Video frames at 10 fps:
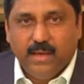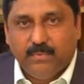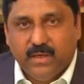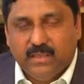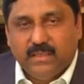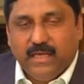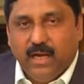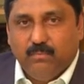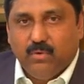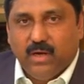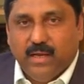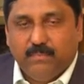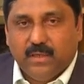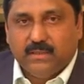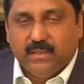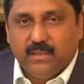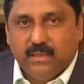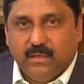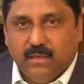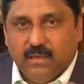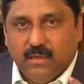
இப்போ இந்த டெயில் போன்லேயே பார்த்தீங்கன்னா